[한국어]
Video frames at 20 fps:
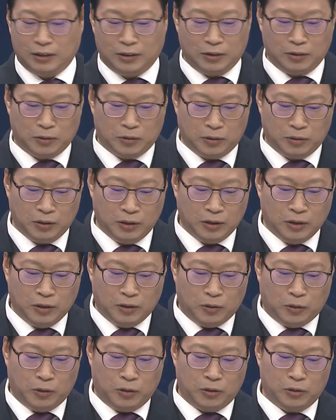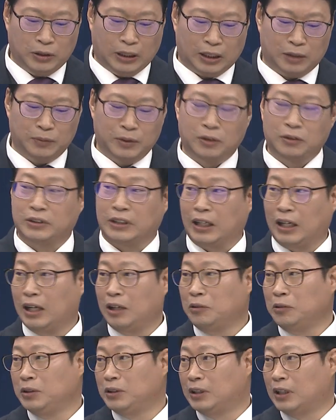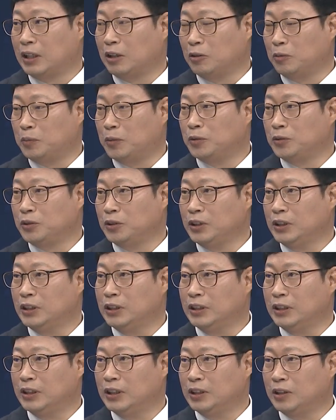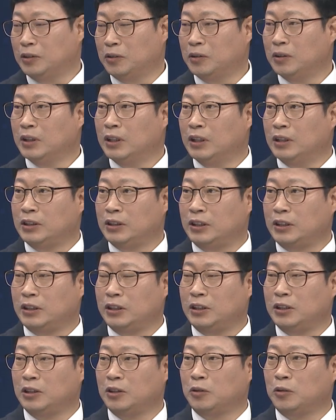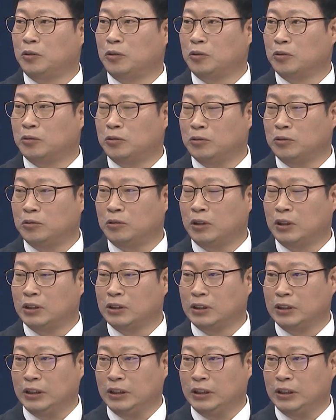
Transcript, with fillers: 그리고 오히려 나름대로 잘 하고 있다라고 볼 수 있는데요. 실질적으로 공공